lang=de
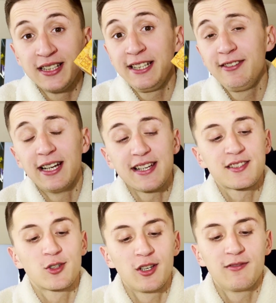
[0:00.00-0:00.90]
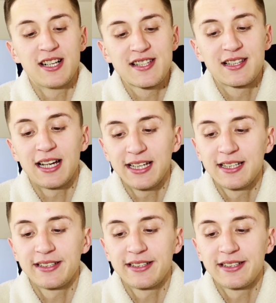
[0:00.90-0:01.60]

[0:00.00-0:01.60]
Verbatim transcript: nie wieder essen können, weil es leider,